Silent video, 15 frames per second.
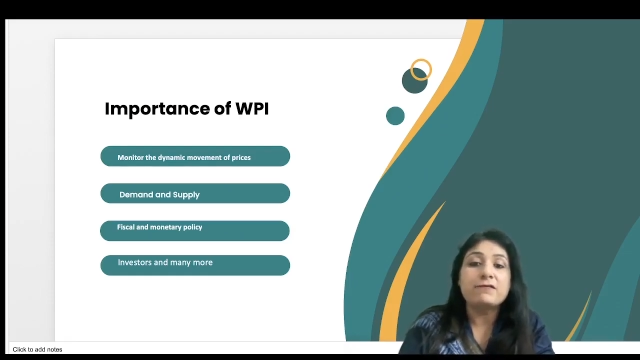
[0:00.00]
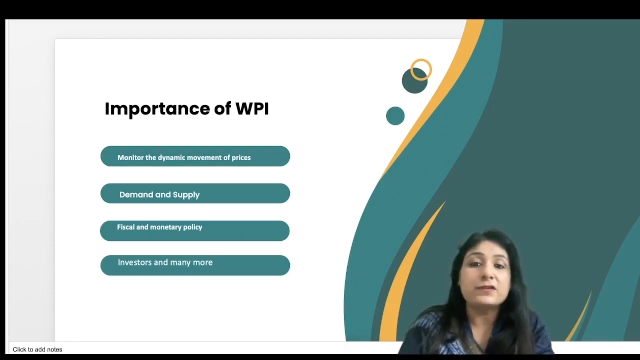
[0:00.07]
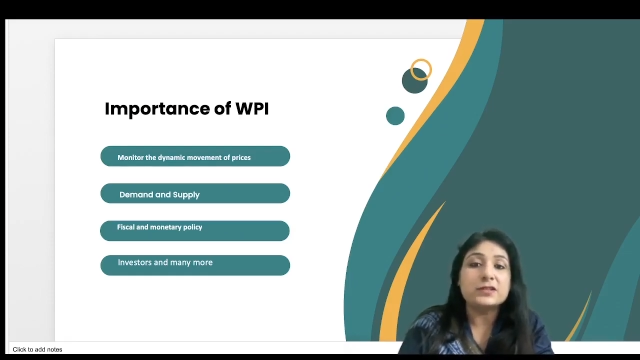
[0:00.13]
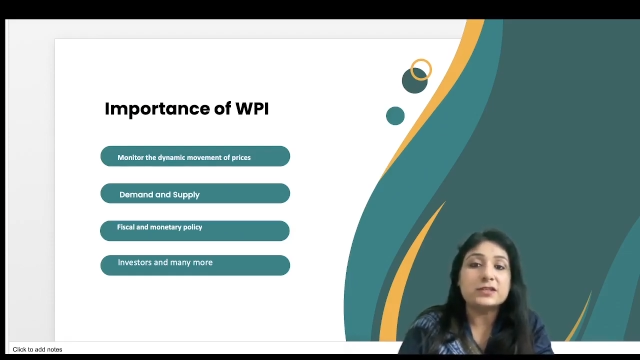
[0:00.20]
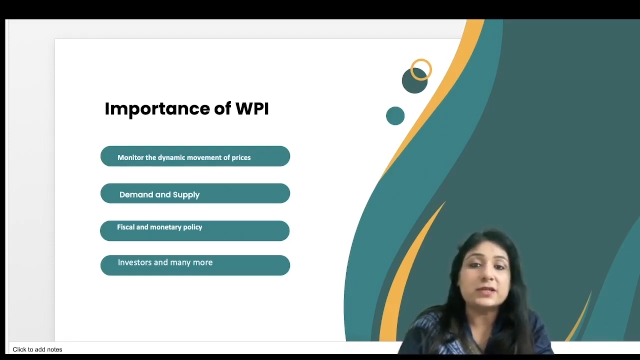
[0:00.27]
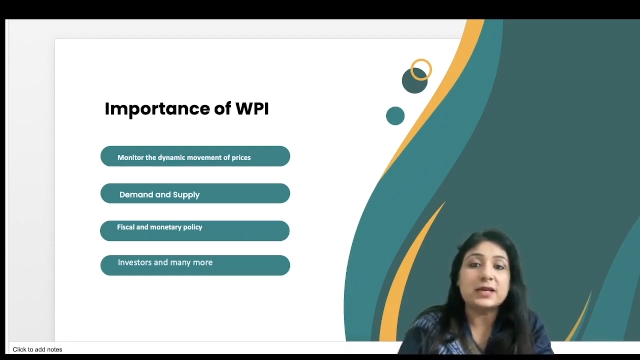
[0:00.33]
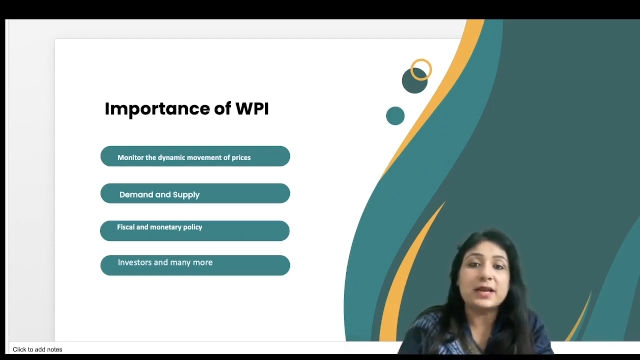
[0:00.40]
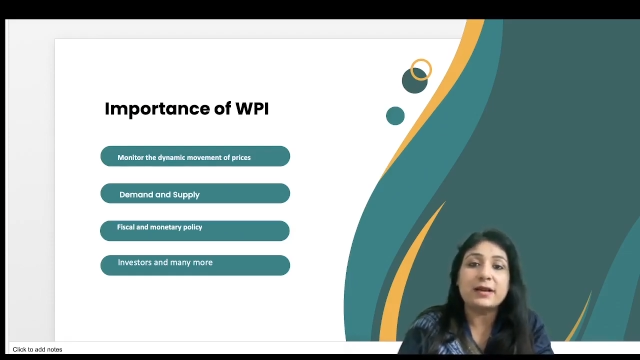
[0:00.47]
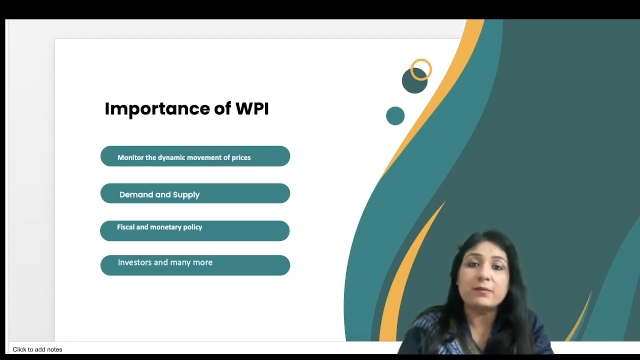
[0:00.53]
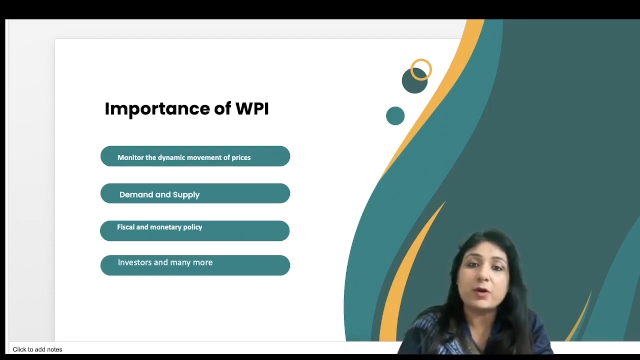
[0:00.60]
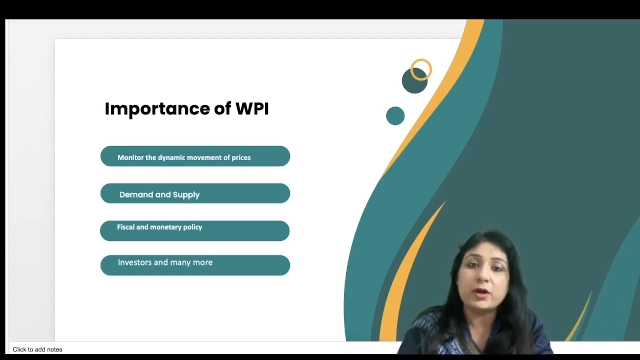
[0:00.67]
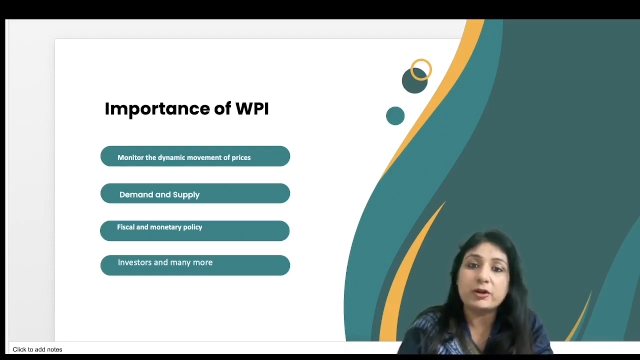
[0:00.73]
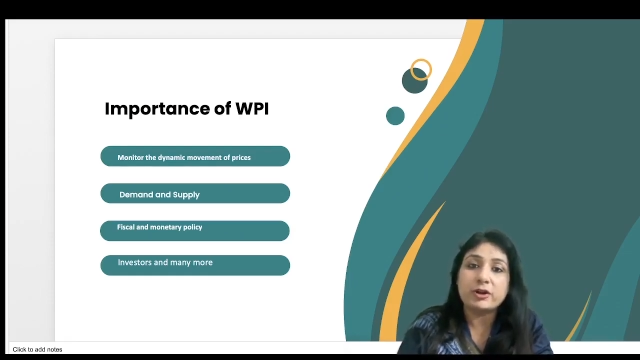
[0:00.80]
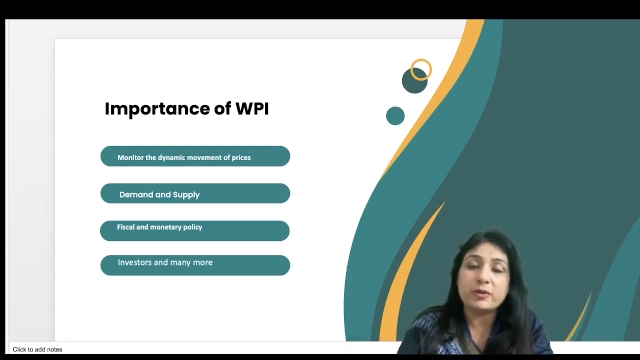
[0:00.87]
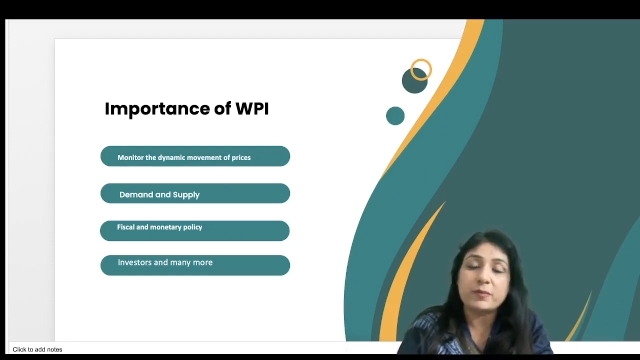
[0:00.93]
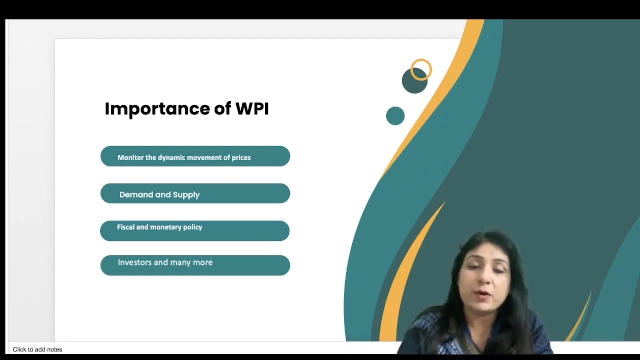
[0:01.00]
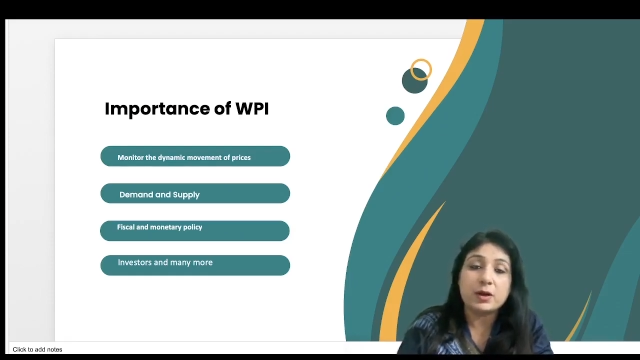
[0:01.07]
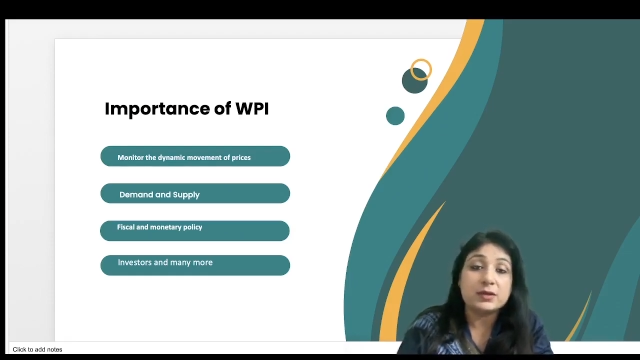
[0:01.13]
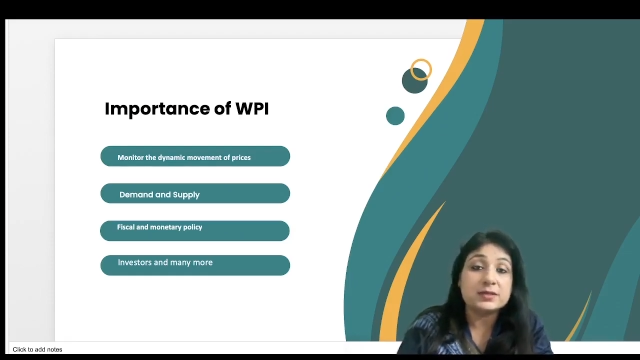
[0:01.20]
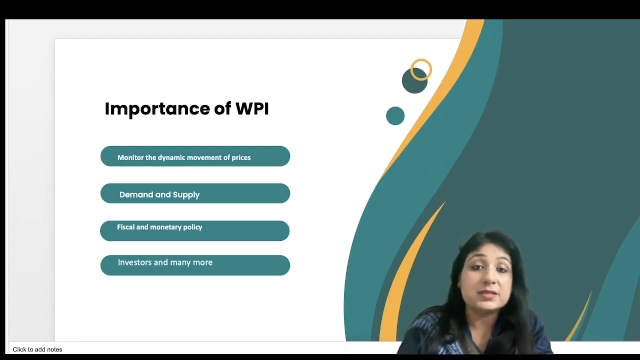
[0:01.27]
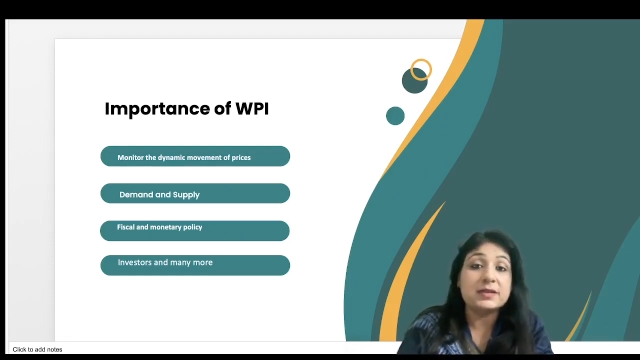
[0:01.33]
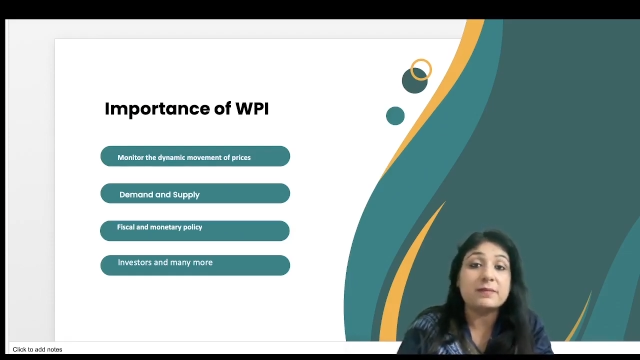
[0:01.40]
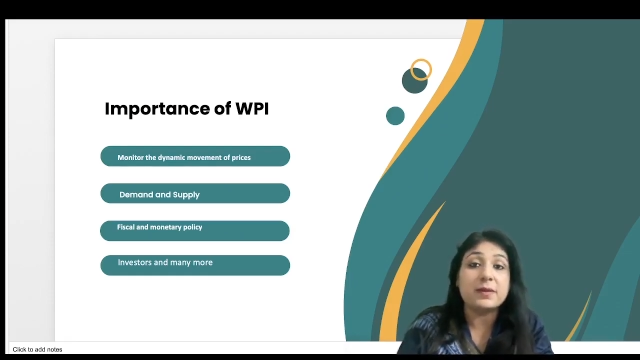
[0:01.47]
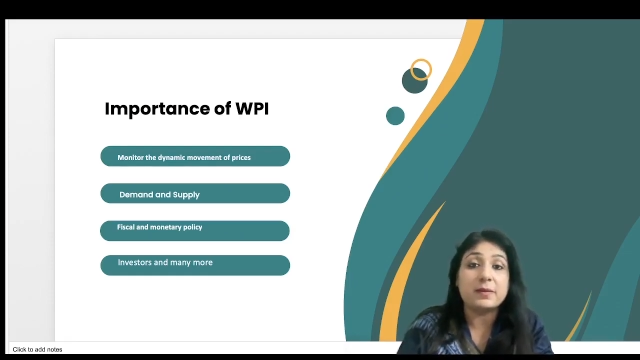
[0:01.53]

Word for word: फिजिकल एंड मॉनिटरी पॉलिसी